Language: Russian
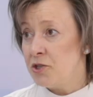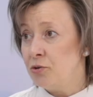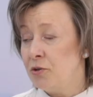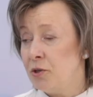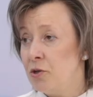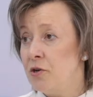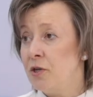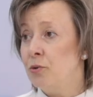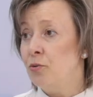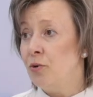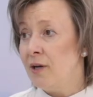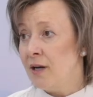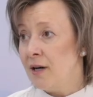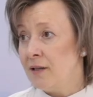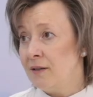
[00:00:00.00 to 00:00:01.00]
счет ее
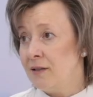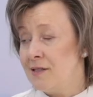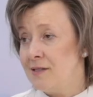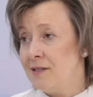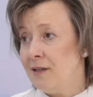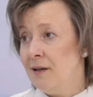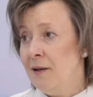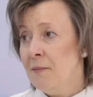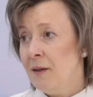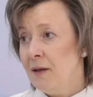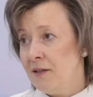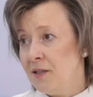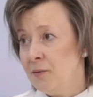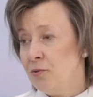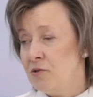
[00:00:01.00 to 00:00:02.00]
регулярности
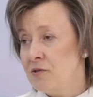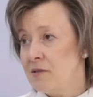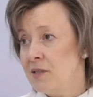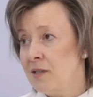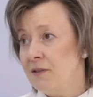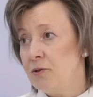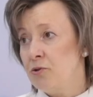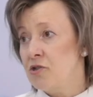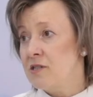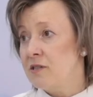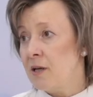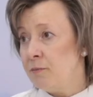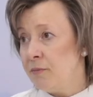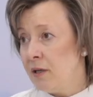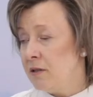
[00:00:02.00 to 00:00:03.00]
это будет создавать уже
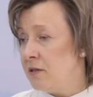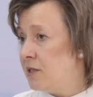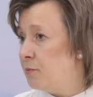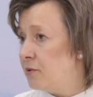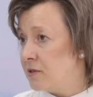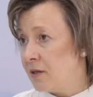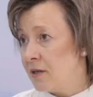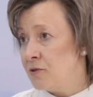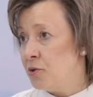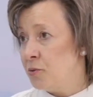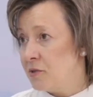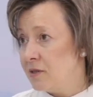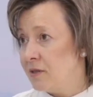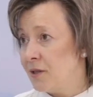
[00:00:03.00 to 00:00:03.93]
стабильность и предсказуемость